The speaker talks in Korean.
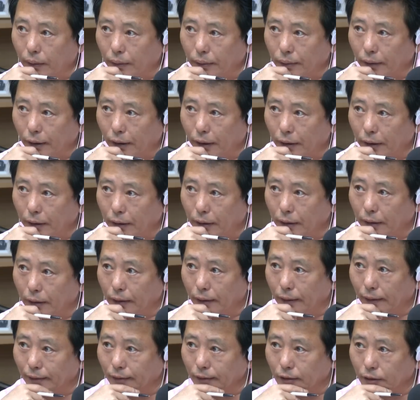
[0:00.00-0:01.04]

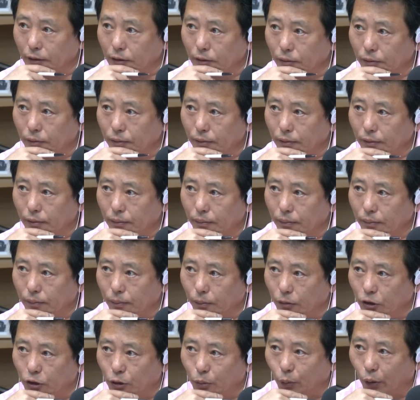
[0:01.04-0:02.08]
그날 이제
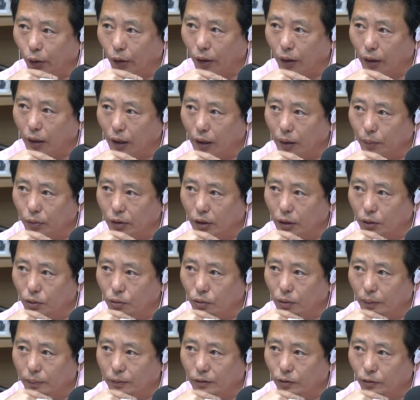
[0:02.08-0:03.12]
금요일 날
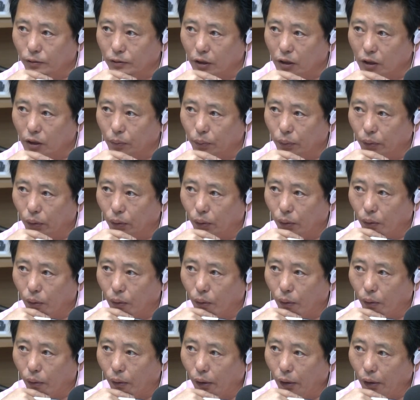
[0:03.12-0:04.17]
미래통합당
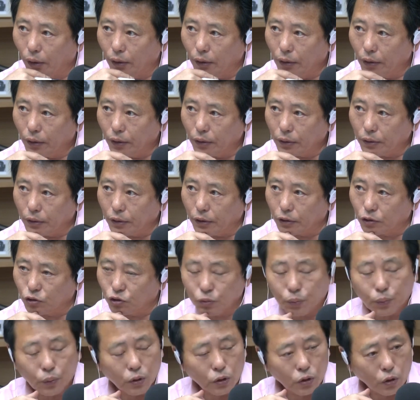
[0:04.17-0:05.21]
원내대표
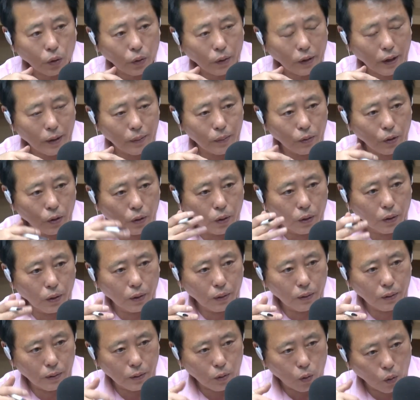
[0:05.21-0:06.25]
투표 전에
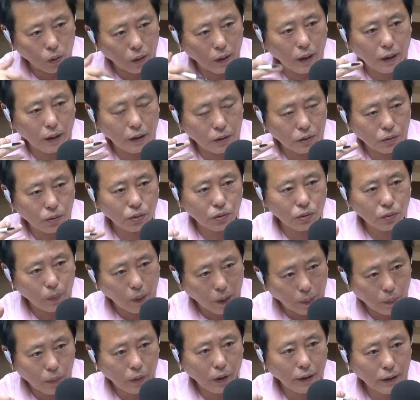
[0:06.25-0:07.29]
뭐 공약 같은 것도
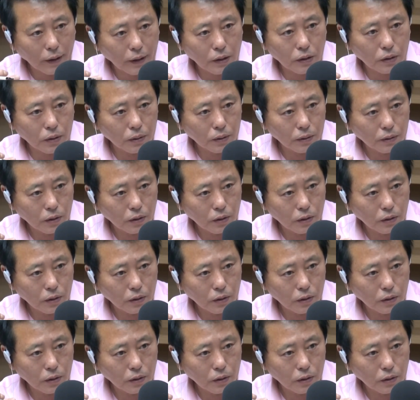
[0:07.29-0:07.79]
발표하겠죠.